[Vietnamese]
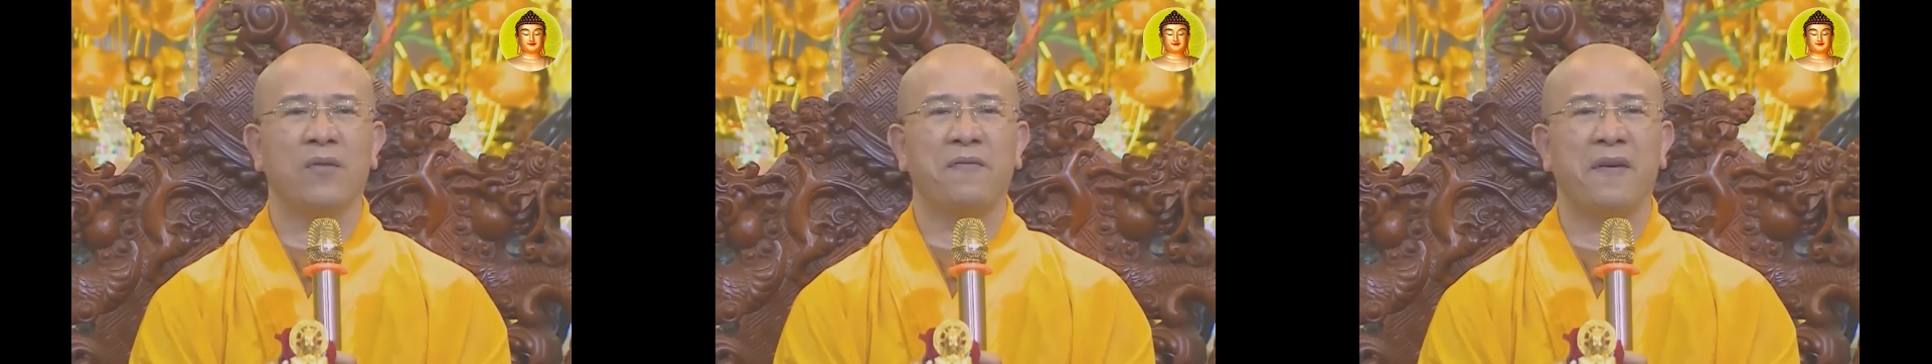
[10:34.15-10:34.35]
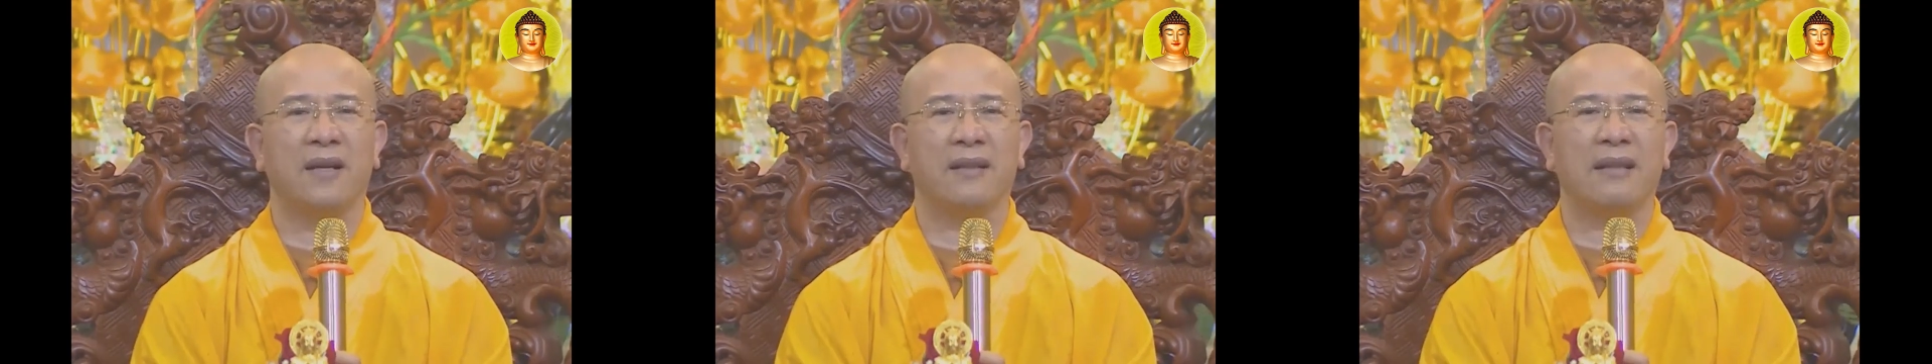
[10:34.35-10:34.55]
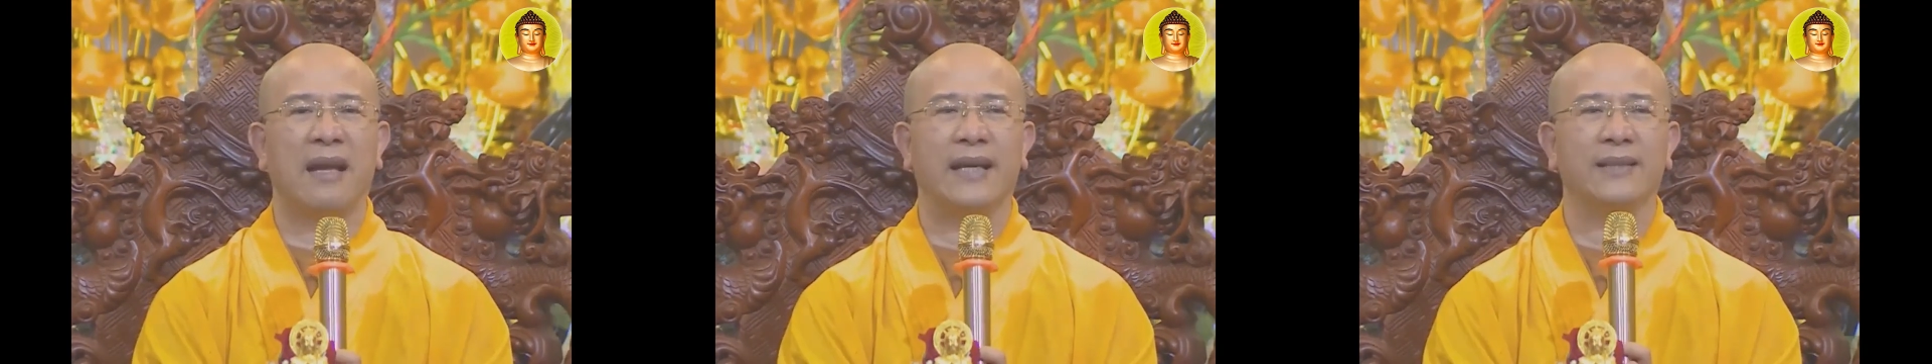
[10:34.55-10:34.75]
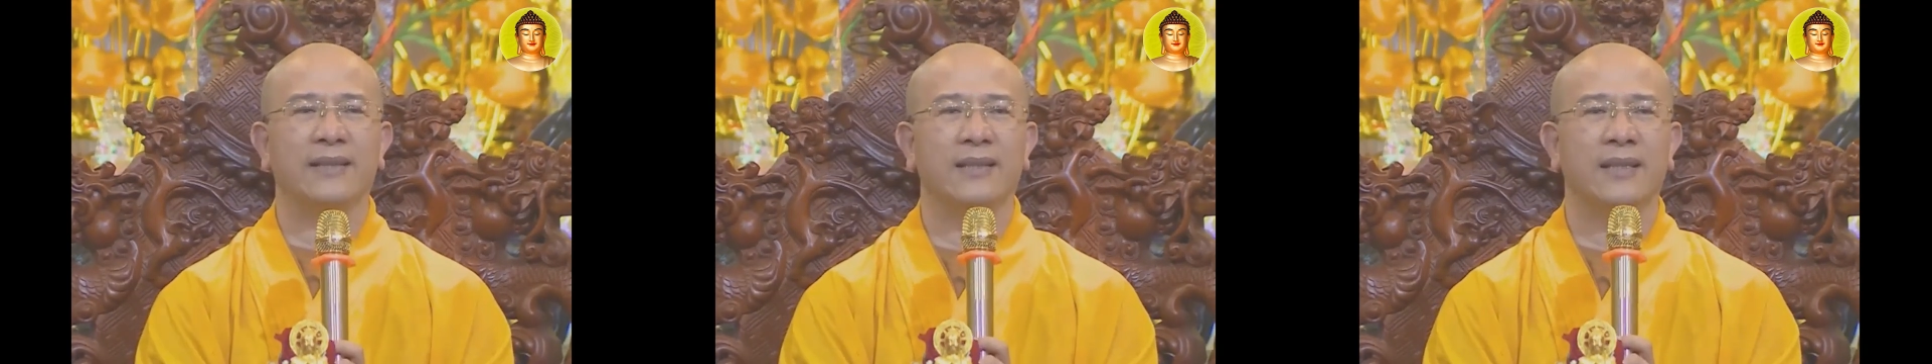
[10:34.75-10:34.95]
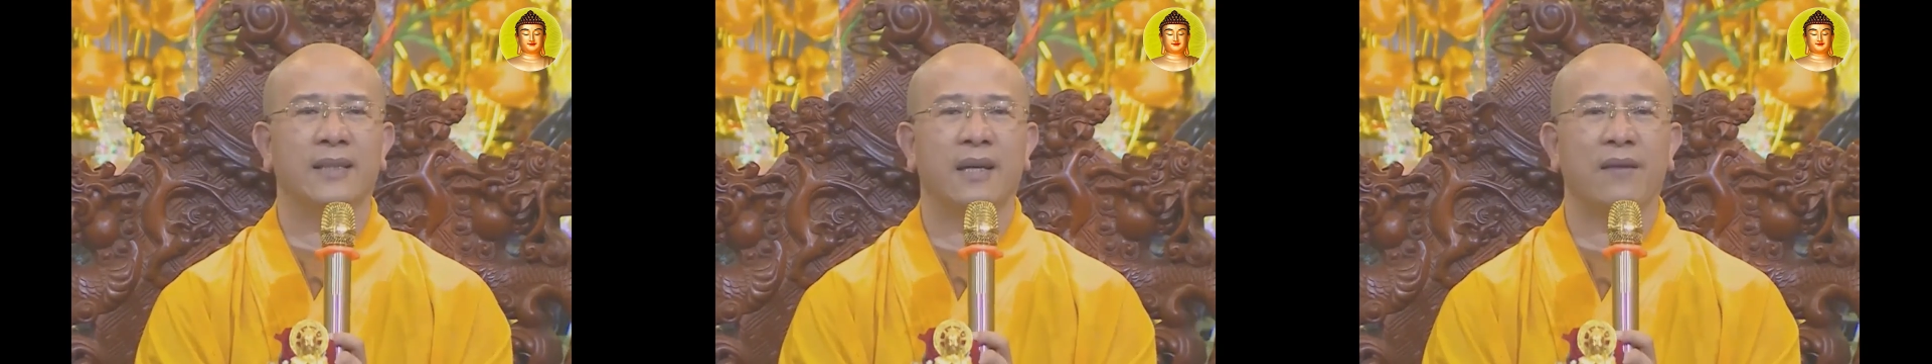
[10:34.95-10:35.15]
có Phật Thánh
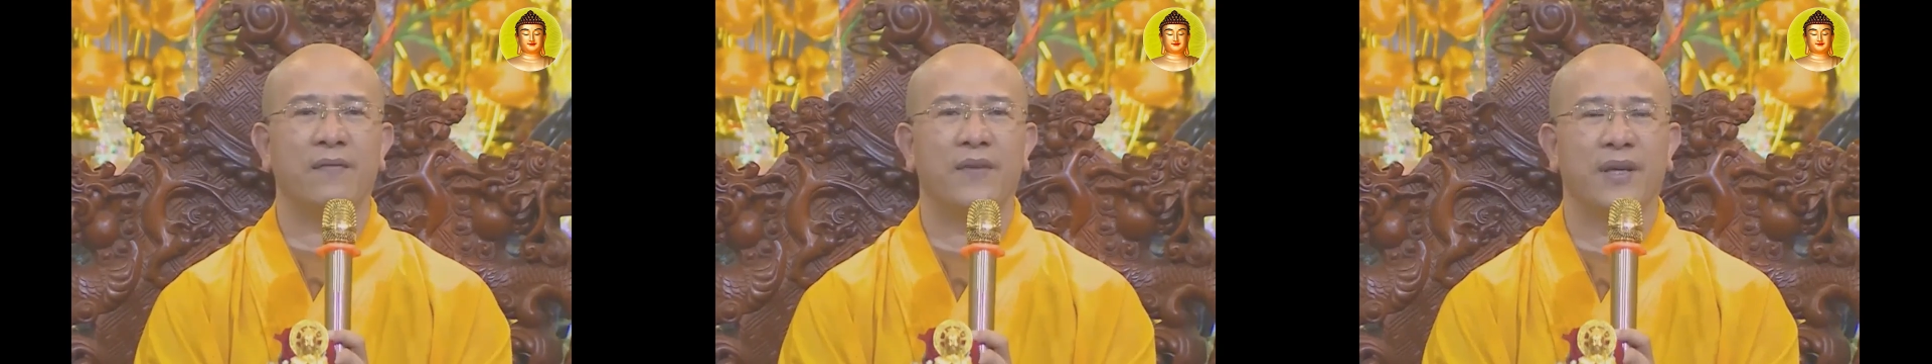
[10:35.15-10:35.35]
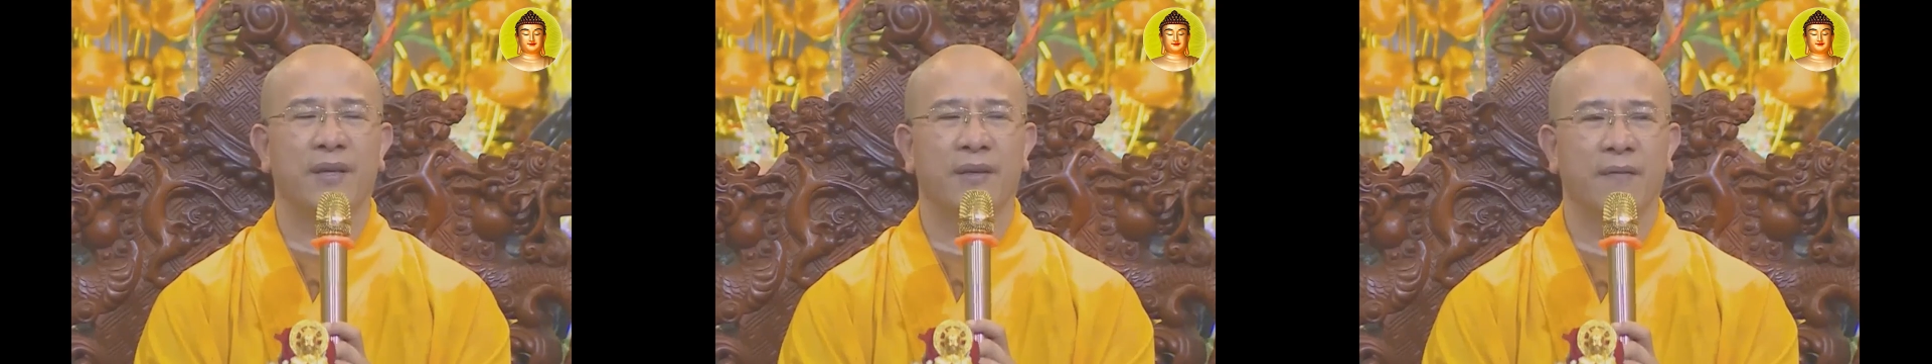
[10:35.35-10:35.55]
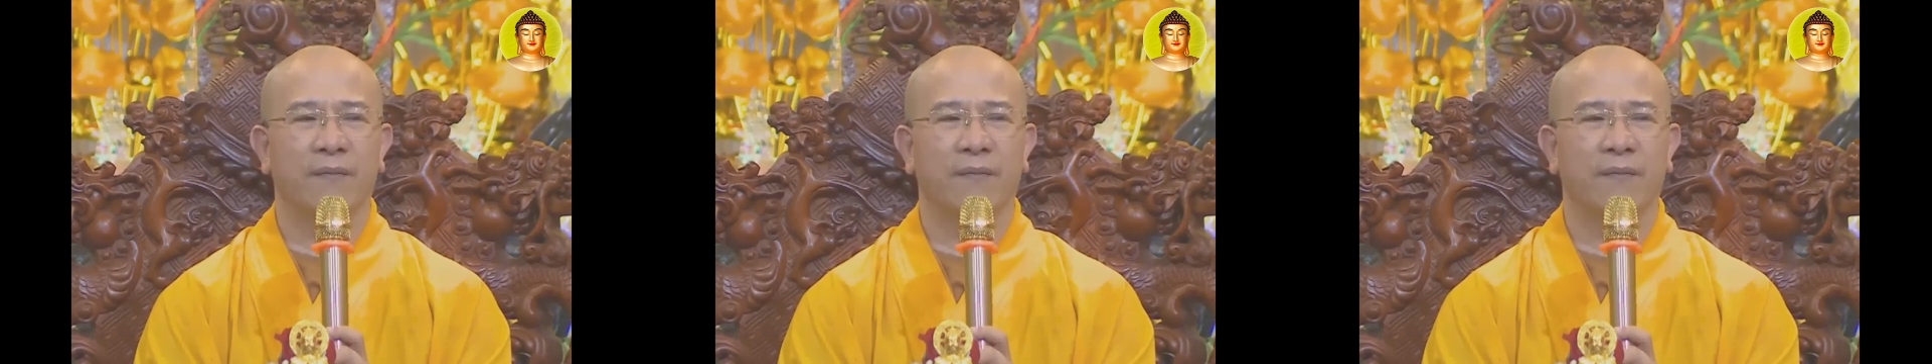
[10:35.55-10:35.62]
gì các vị.